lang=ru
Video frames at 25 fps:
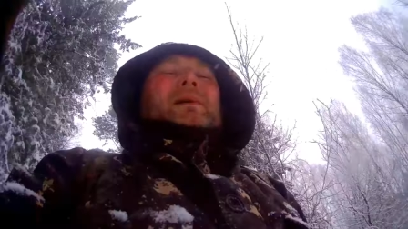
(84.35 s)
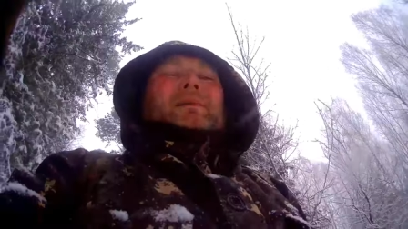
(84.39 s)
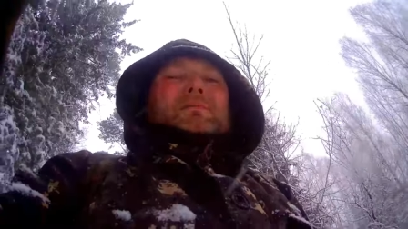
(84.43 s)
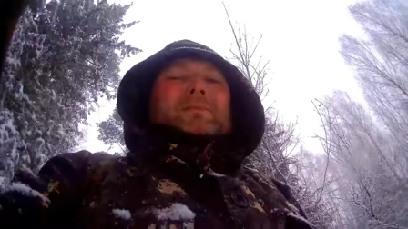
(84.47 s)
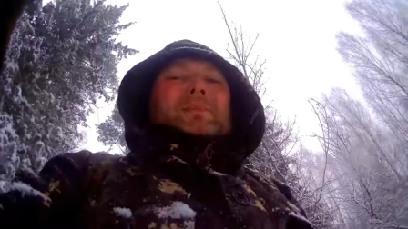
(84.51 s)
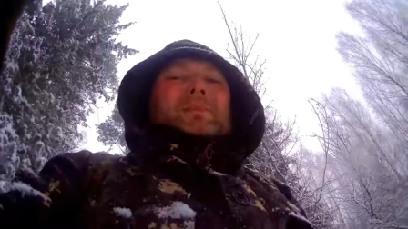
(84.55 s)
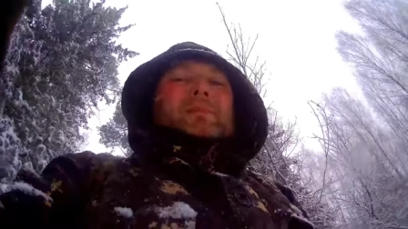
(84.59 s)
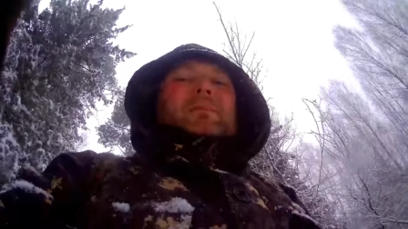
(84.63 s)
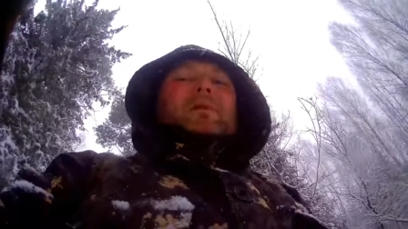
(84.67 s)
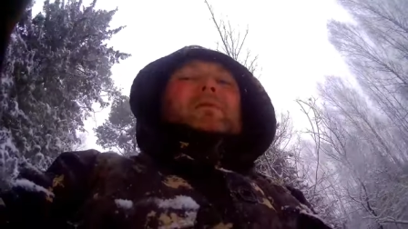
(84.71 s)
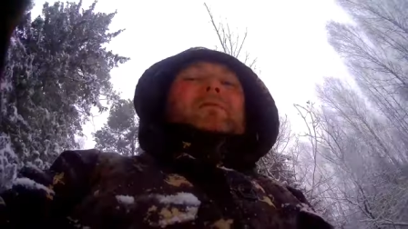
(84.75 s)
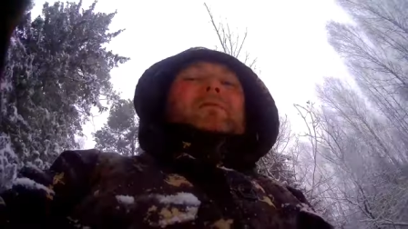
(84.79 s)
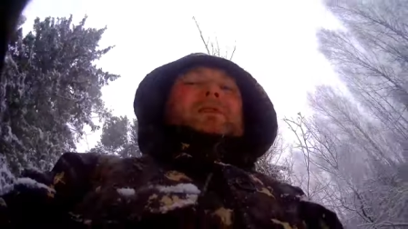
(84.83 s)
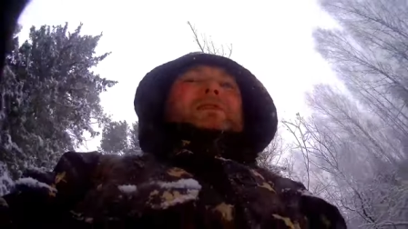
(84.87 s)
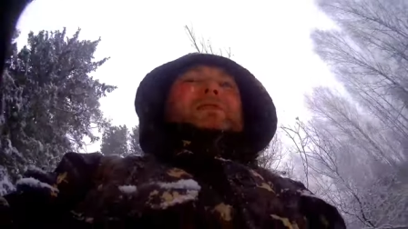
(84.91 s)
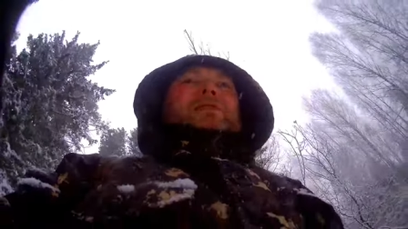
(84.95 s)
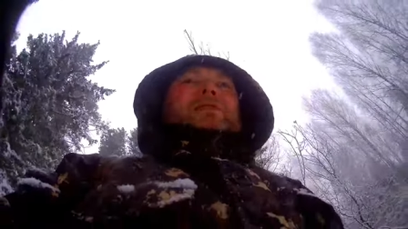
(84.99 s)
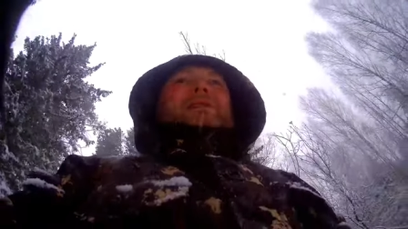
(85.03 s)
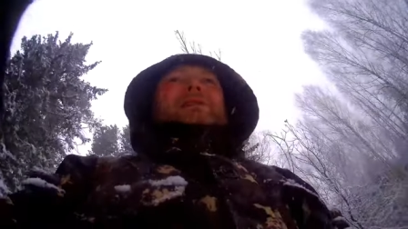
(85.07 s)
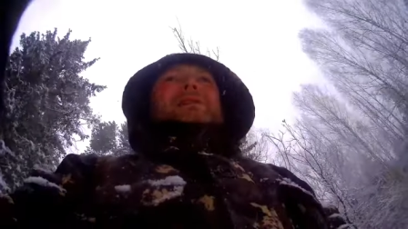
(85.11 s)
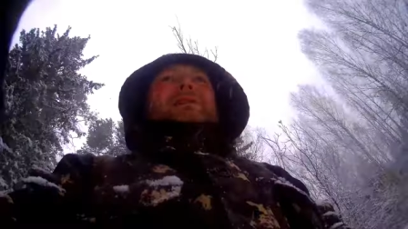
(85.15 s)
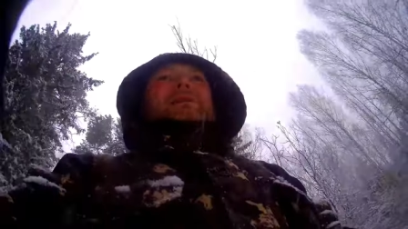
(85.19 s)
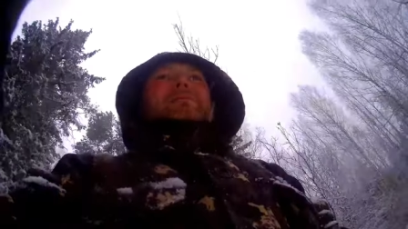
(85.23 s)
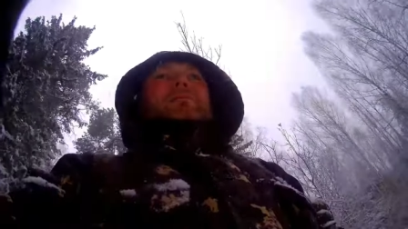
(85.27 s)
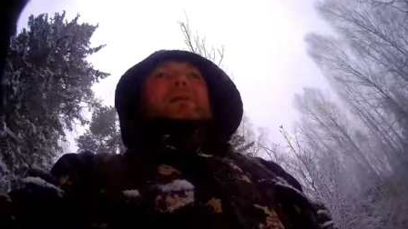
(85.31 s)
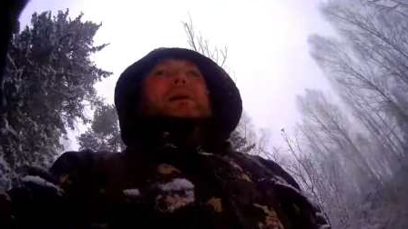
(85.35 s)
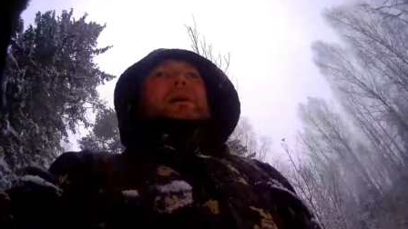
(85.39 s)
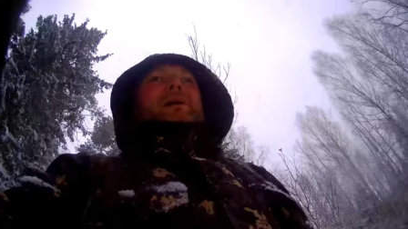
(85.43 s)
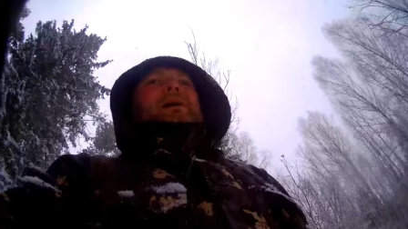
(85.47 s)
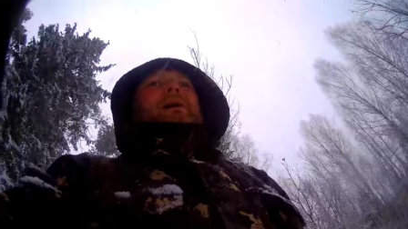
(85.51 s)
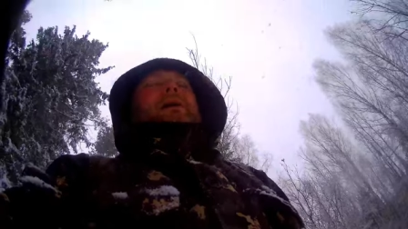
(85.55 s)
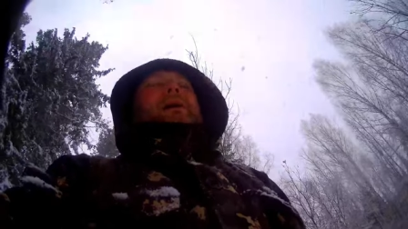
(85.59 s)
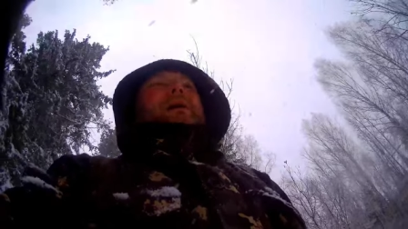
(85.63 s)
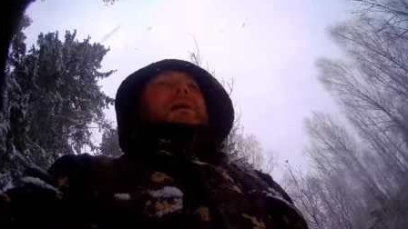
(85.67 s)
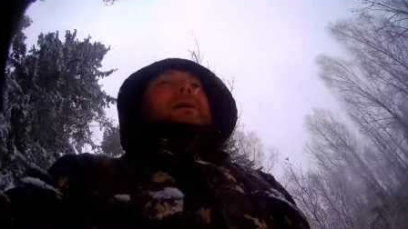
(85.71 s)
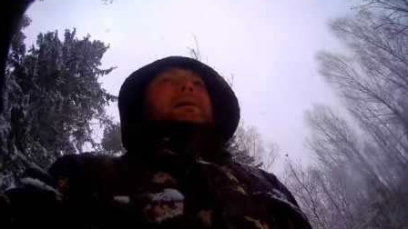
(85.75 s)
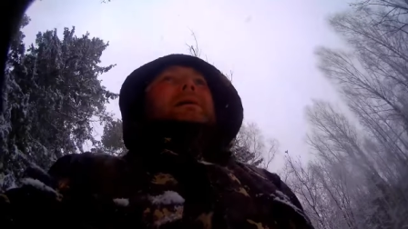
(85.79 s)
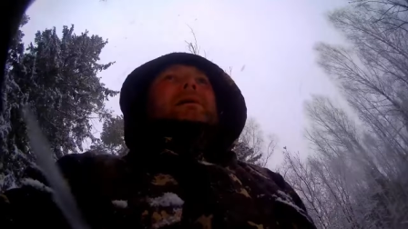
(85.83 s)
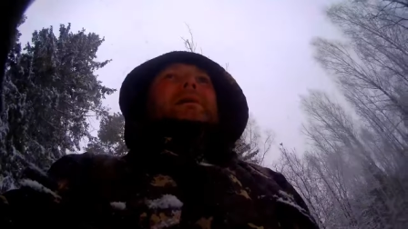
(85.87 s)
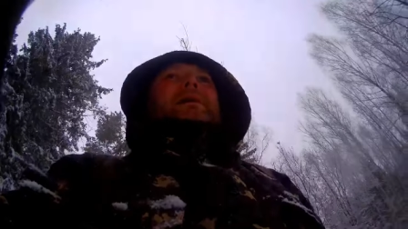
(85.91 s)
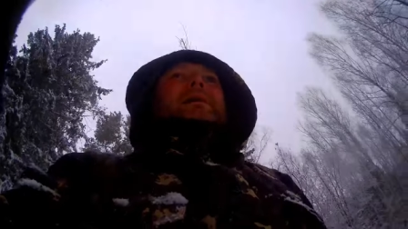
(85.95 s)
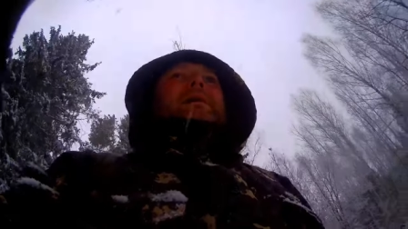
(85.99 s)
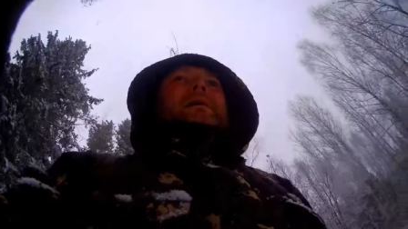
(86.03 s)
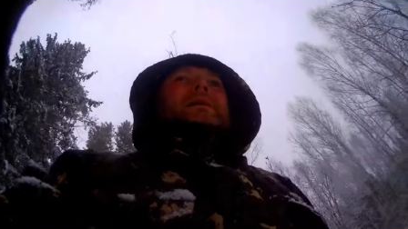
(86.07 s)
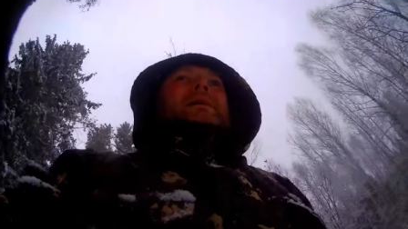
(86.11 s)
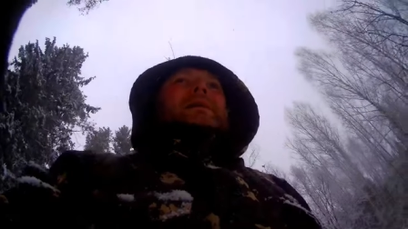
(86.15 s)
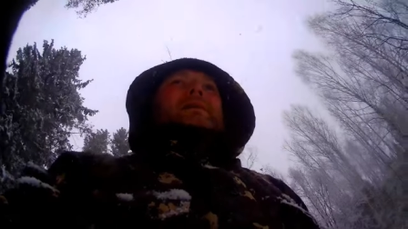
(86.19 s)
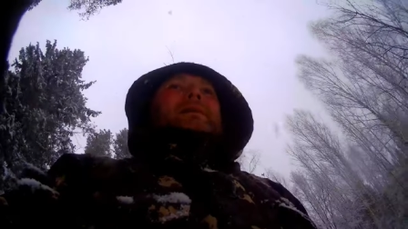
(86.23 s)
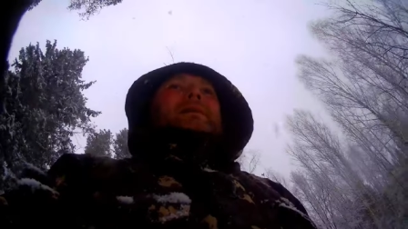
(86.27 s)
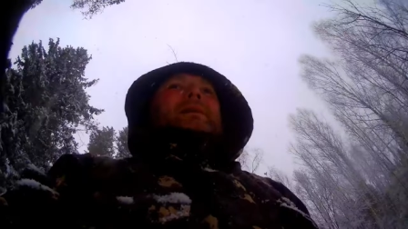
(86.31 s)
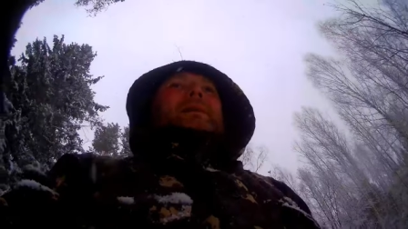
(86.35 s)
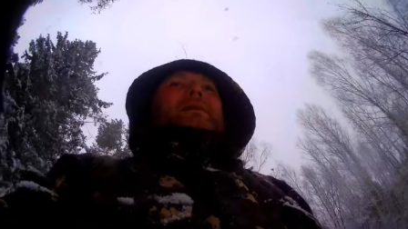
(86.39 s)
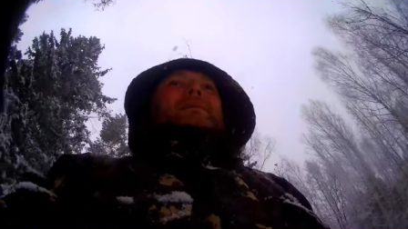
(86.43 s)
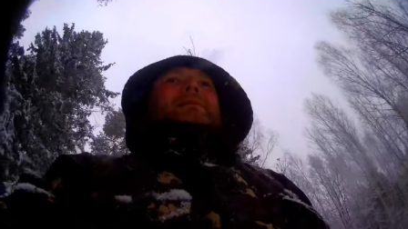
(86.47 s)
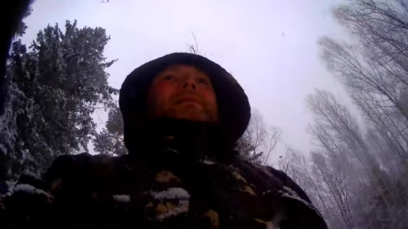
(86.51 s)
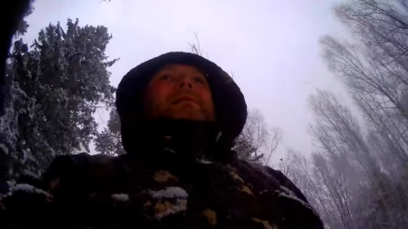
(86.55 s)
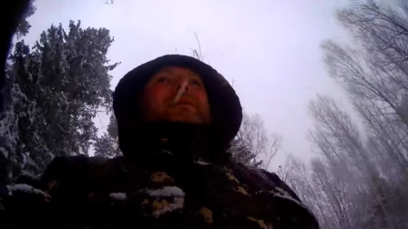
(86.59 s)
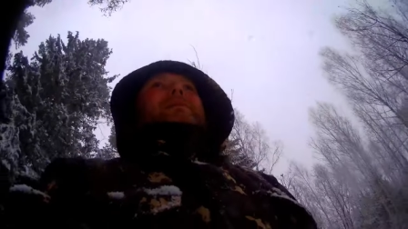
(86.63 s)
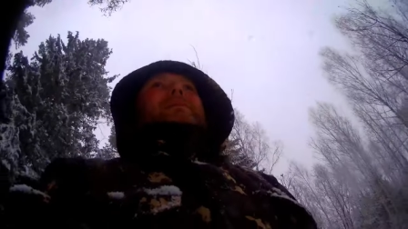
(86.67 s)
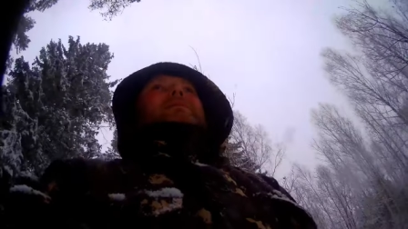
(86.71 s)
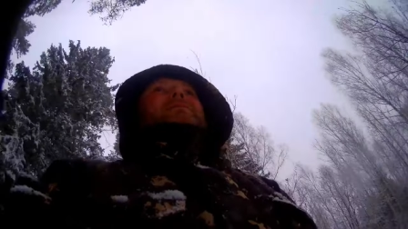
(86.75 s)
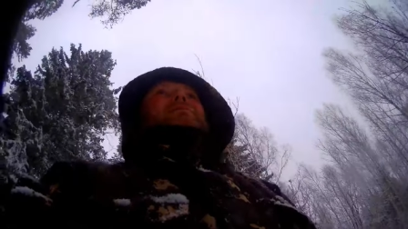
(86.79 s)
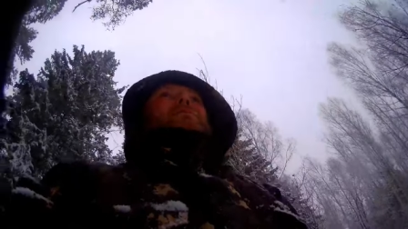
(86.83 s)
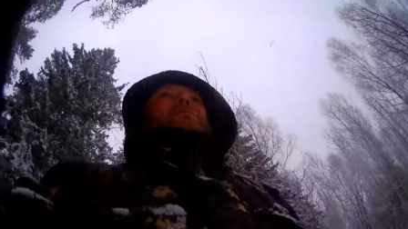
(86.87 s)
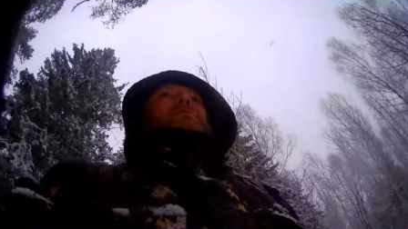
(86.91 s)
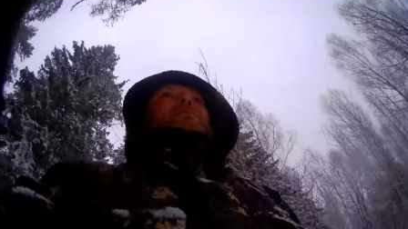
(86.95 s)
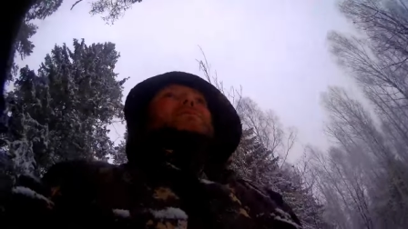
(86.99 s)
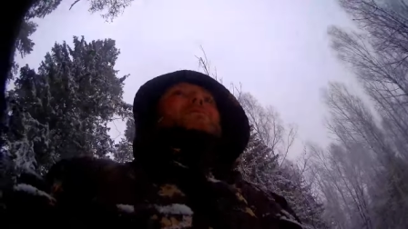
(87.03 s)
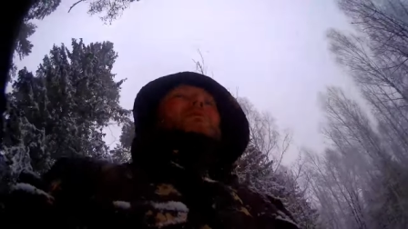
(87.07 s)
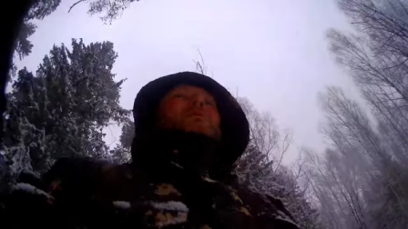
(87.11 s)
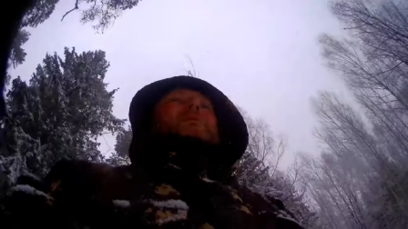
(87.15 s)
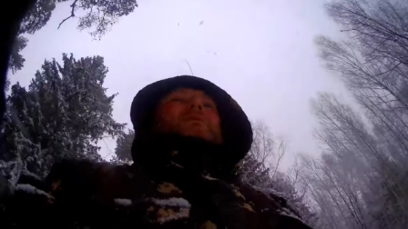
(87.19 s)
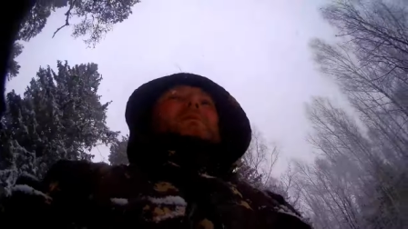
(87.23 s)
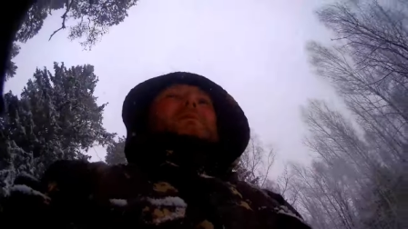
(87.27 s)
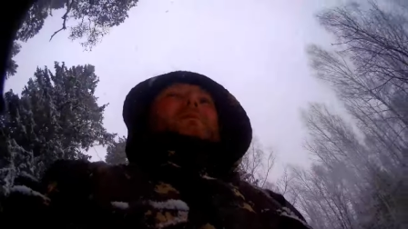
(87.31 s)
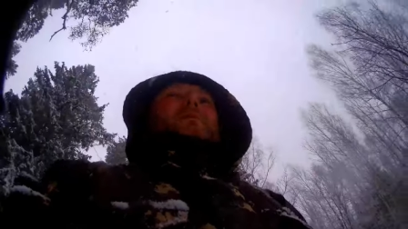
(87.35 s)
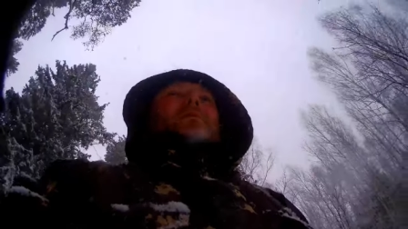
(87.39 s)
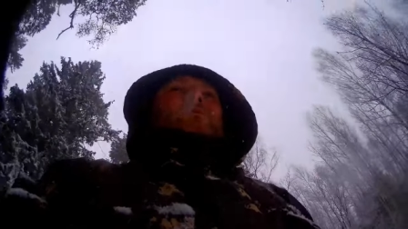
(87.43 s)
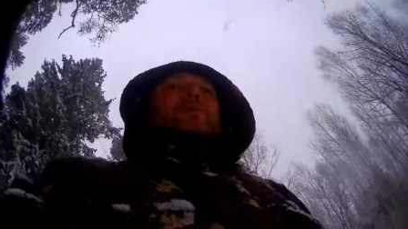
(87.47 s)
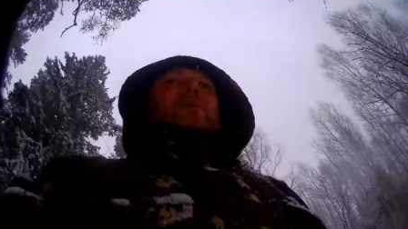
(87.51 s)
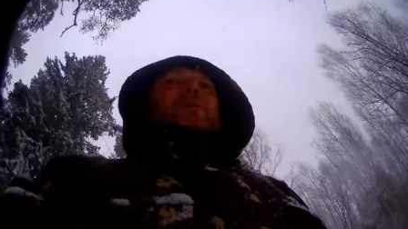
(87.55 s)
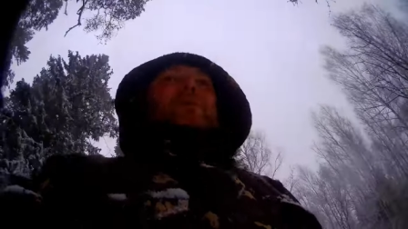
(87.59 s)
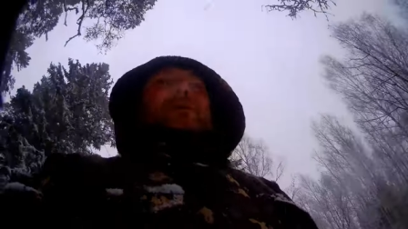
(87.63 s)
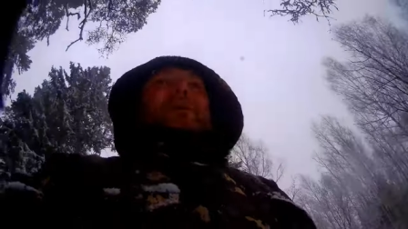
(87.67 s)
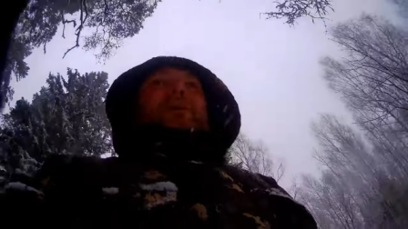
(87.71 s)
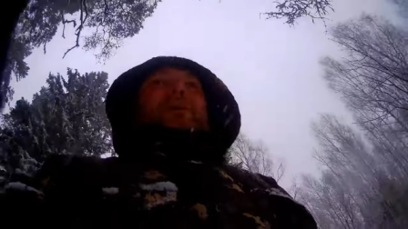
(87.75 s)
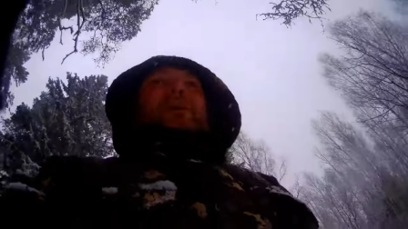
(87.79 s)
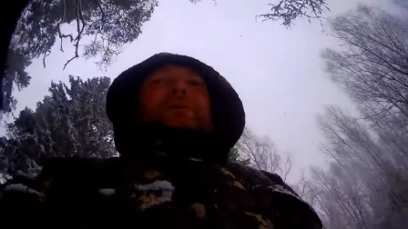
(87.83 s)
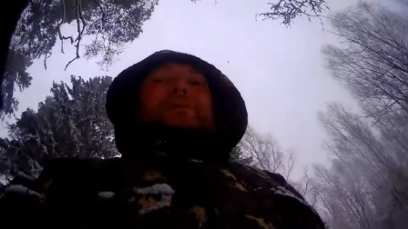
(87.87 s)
Мы бы вышли либо на Старую Суздальскую,